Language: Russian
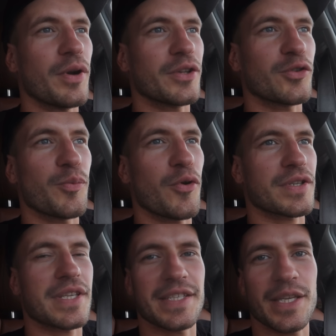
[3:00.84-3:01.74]
Коля той
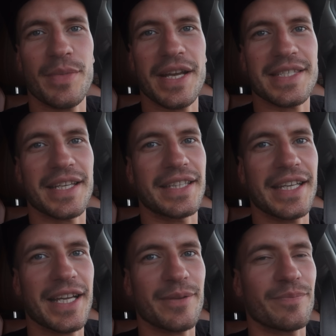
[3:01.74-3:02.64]
Тойбокс занимается
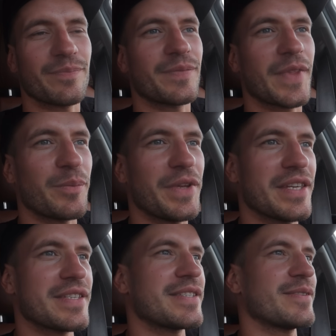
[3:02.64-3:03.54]
ГТРом. Там
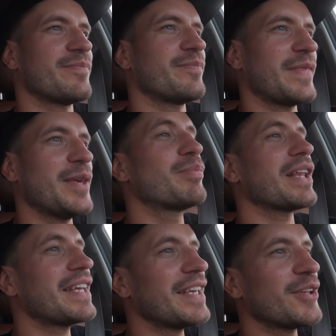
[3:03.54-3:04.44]
есть и
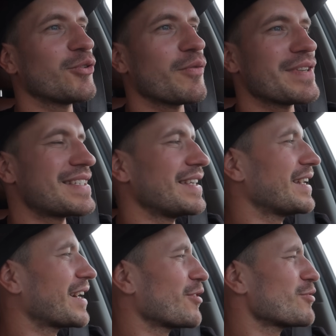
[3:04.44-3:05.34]
плохие новости,
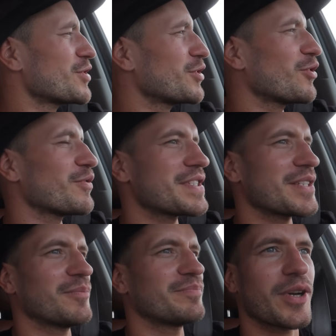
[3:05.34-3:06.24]
и хорошие
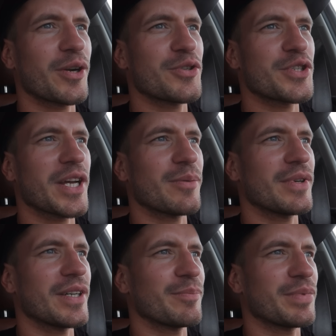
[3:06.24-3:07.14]
новости. Ну, короче,
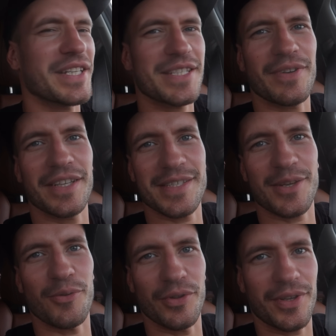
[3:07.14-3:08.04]
там э,
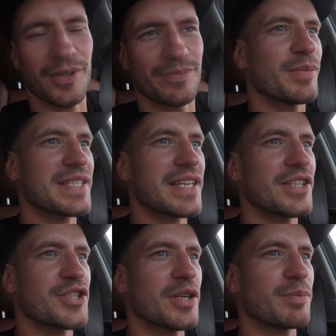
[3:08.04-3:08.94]
подразвалился колокол.
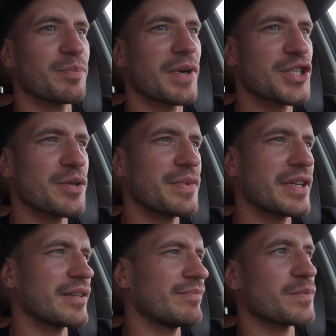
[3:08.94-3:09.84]
Посадочная под
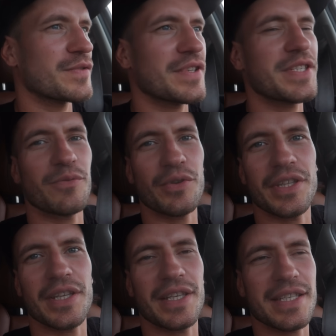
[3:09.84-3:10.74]
подшипник. Собственно,
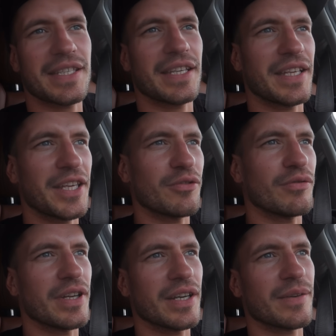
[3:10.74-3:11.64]
сегодня, если я
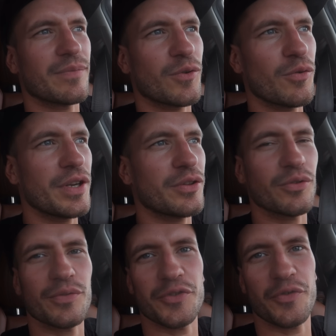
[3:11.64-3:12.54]
доеду до Коли,
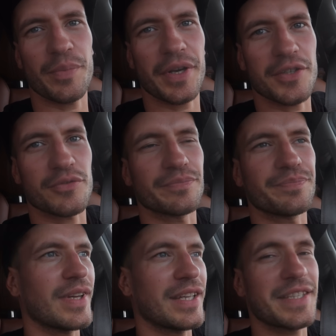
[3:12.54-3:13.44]
то все вам покажу.
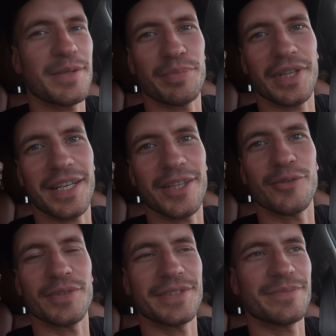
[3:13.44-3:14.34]
Это типа плохая
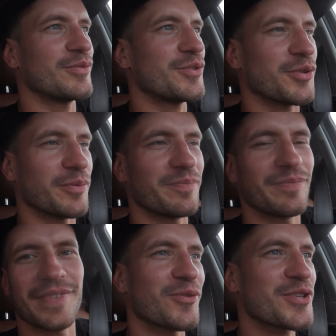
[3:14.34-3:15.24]
новость. Ну ничего.
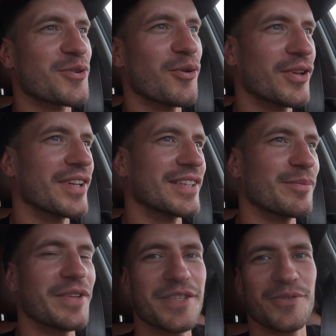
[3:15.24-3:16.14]
Вроде колокол
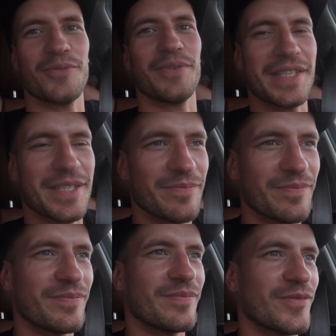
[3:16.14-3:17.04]
там нарисовывается
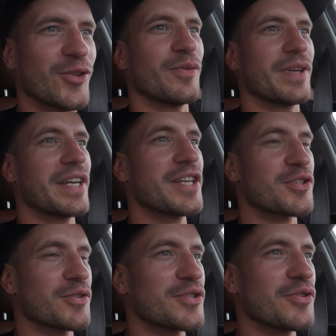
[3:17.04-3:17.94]
новый.
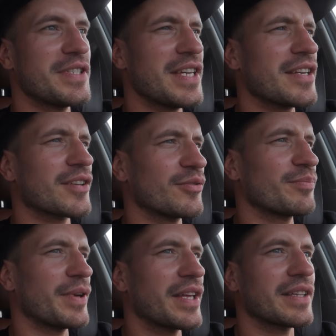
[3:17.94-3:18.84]
Конечно, он стоит денег, ну,
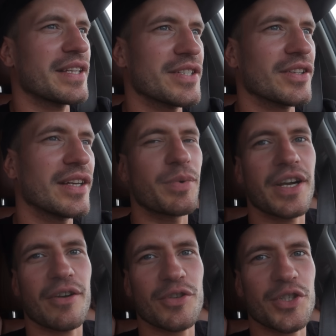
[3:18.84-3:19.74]
понятное дело.
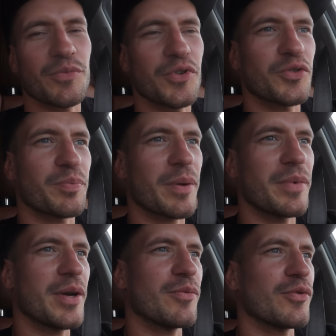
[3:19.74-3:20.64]
По-хорошему, эту
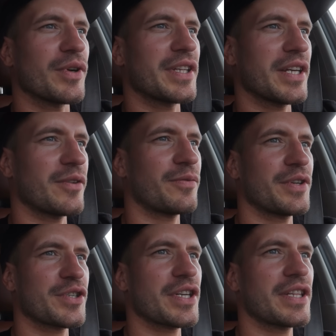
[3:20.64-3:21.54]
проблему у ГТРов
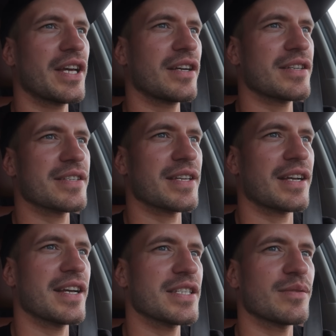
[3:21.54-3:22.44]
решать так, с
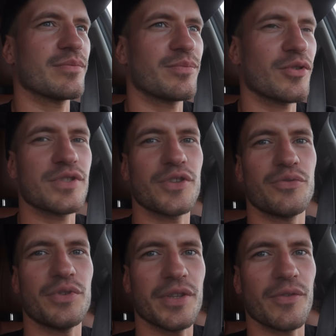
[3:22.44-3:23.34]
заказом просто
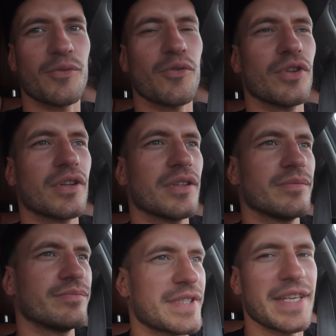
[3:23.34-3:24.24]
тюнинного
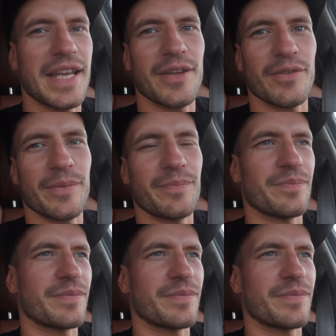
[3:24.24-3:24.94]
колокола, цельного,